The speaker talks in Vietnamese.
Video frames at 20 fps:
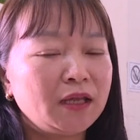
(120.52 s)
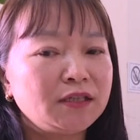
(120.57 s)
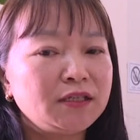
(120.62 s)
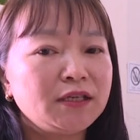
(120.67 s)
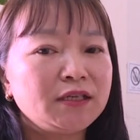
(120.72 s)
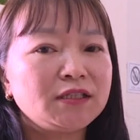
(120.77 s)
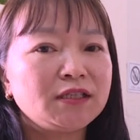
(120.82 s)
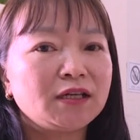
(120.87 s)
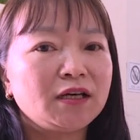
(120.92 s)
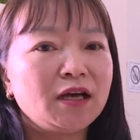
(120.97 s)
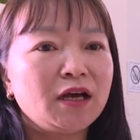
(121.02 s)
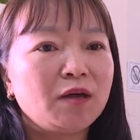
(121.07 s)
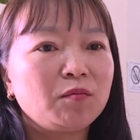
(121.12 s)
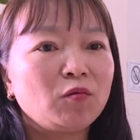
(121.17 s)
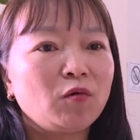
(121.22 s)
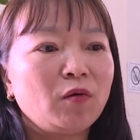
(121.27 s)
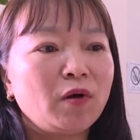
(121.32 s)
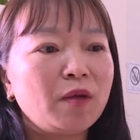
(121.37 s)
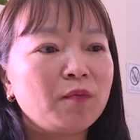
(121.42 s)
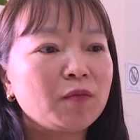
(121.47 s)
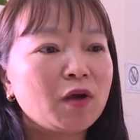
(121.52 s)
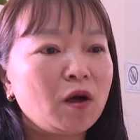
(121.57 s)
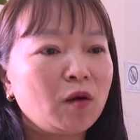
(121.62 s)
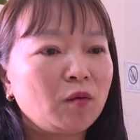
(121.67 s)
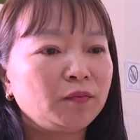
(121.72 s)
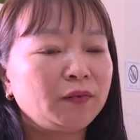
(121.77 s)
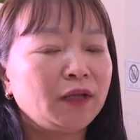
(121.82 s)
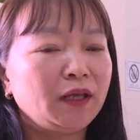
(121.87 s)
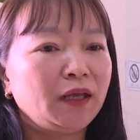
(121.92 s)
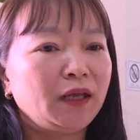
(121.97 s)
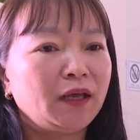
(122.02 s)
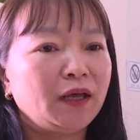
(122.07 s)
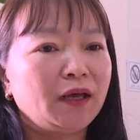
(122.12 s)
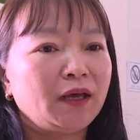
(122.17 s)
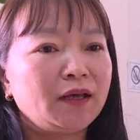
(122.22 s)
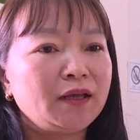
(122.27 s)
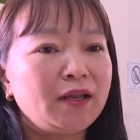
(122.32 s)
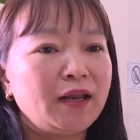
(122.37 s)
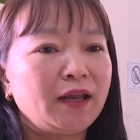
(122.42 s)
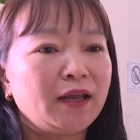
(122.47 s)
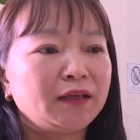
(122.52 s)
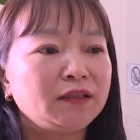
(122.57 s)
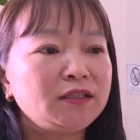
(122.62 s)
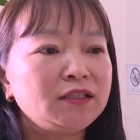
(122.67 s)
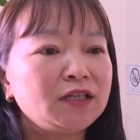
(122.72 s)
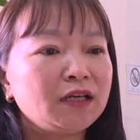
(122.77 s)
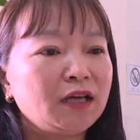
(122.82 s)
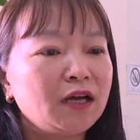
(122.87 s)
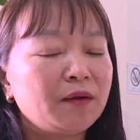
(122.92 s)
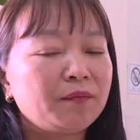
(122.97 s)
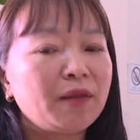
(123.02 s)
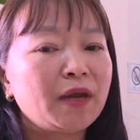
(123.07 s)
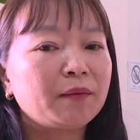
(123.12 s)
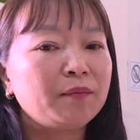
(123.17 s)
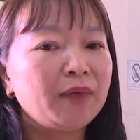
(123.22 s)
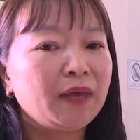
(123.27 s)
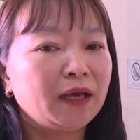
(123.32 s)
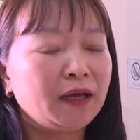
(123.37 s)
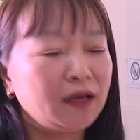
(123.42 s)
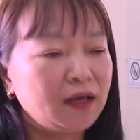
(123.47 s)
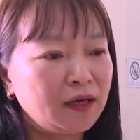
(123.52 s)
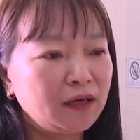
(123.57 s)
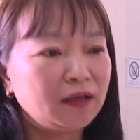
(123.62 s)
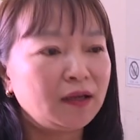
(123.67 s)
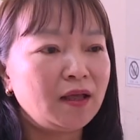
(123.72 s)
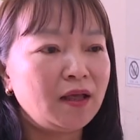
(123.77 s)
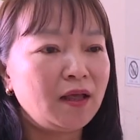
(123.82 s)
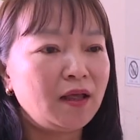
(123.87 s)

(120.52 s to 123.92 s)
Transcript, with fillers: Riêng trường hợp của em Ngọc thì à, là trường hợp đặc biệt hơn.